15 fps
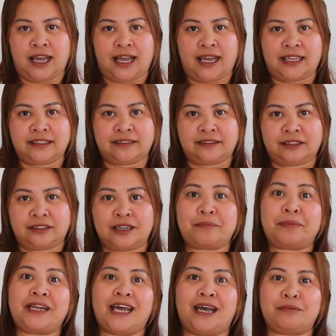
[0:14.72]
And,
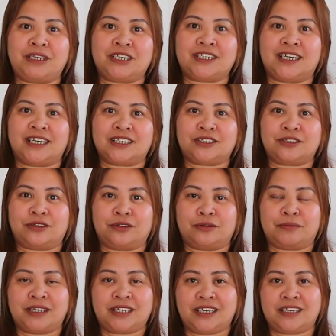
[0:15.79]
napadami siya. So,
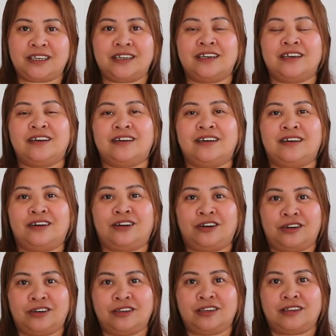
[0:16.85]
maging
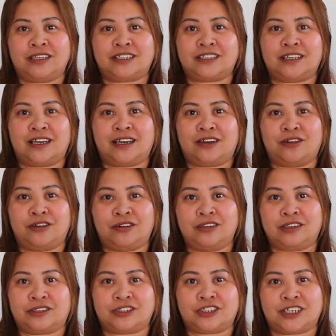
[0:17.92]
haul, isang
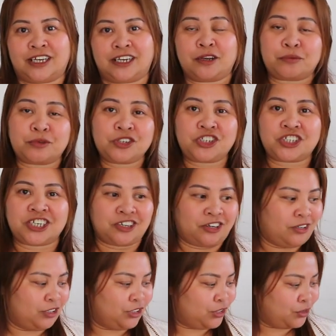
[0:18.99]
haul ko siya na Muji
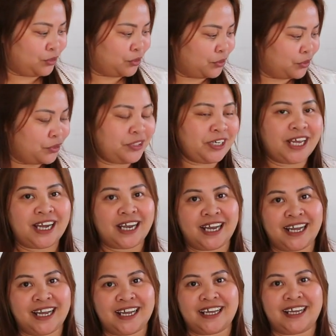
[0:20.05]
haul. So, una
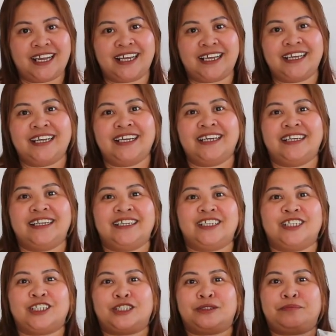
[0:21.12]
nga,
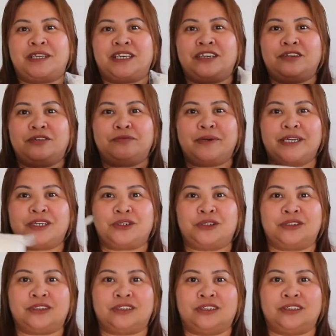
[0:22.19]
speaking of my
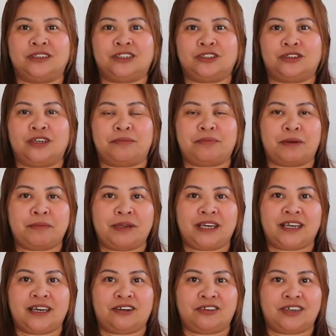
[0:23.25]
cotton, so
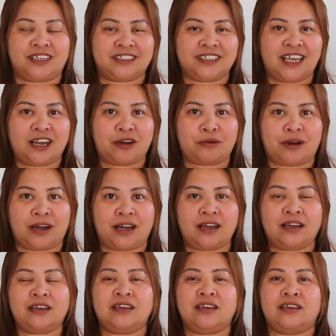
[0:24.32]
napabili ako ng
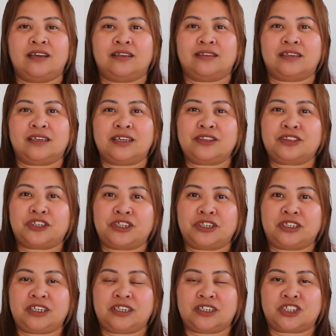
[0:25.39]
dalawa naging
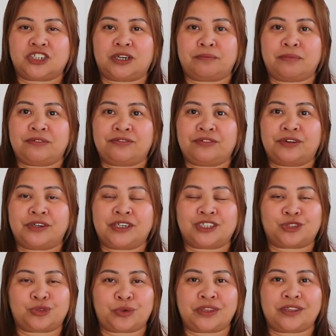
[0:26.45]
30 na siya before
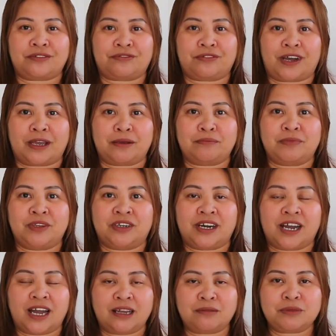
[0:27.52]
it's 25
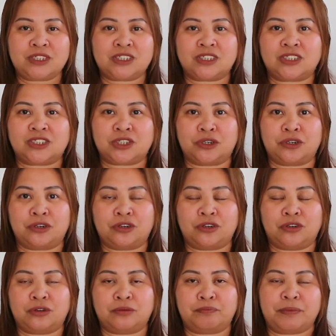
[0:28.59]
dirhams.
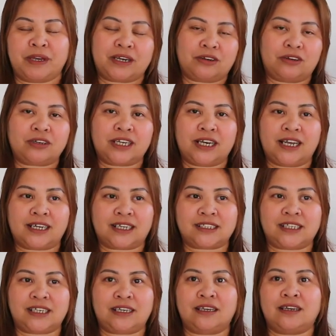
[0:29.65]
So, pero okay lang
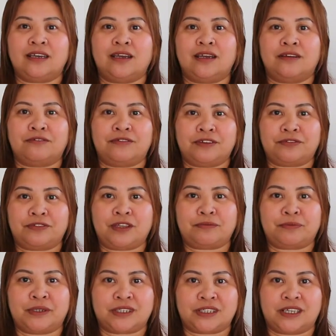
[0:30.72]
kasi
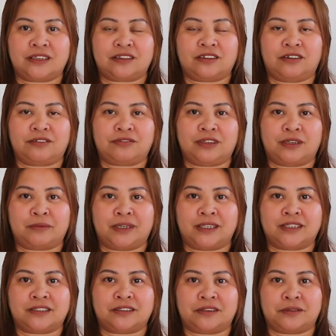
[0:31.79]
50% off
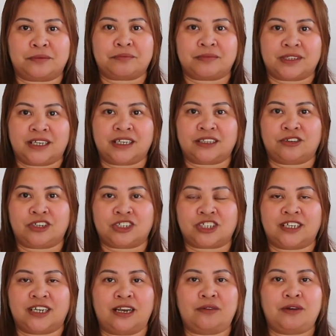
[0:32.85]
naman. So, ito na
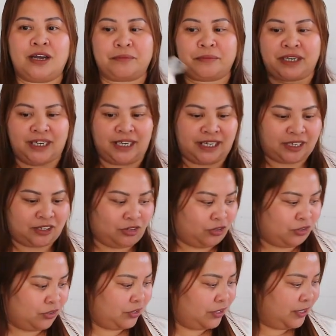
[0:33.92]
siya. Dalawa ang binili
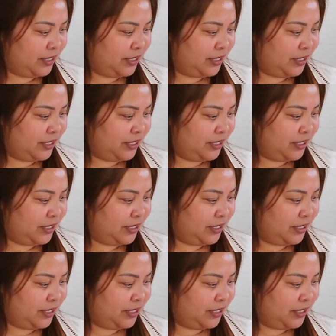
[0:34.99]
ko.